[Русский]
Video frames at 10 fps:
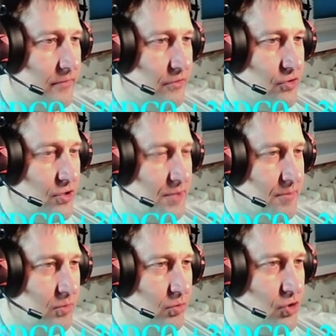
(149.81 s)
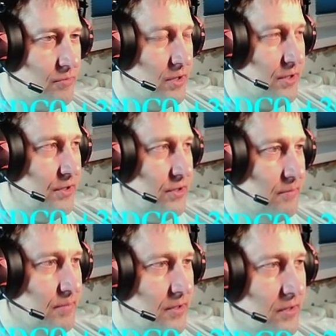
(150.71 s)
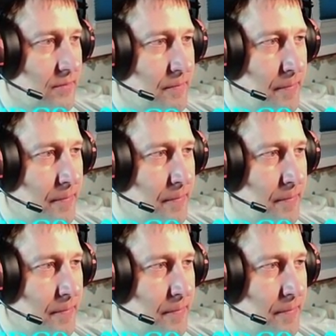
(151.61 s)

Вчера, по-моему, тоже малахитка падала.